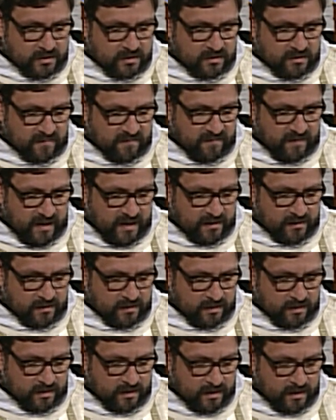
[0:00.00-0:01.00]
to the
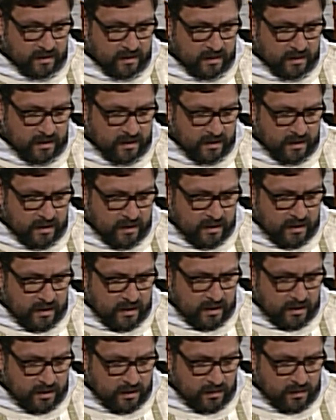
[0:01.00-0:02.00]
Father
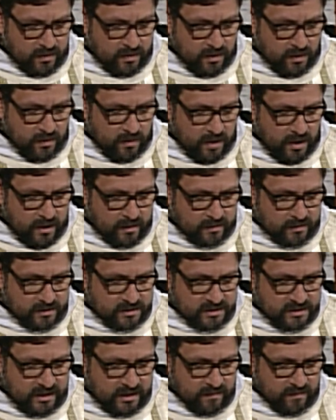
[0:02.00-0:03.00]
and you will no longer
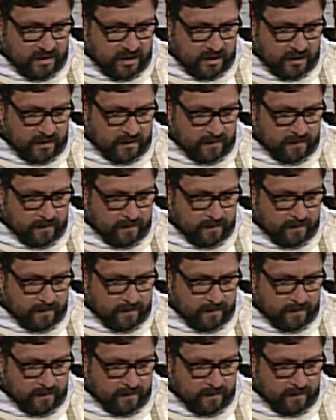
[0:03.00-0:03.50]
see me.